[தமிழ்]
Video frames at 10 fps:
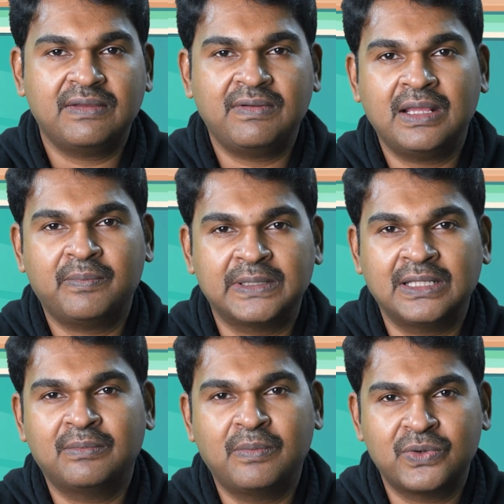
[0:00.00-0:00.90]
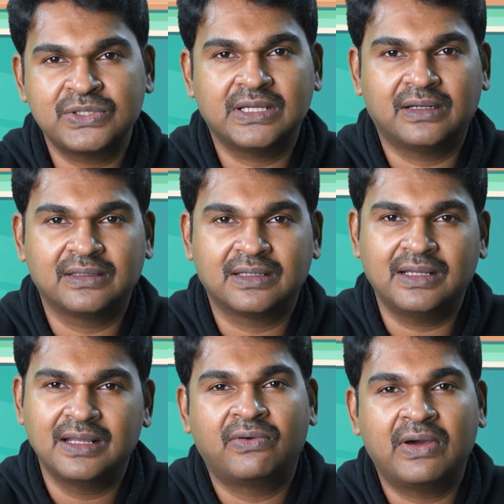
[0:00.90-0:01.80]
சிவியை பற்றி நம்ம புரிஞ்சுக்கிறதுக்கு
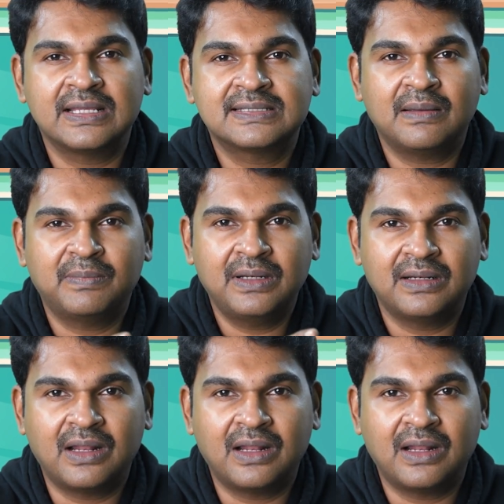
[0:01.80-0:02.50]
ஃபார் எக்ஸாம்பிள்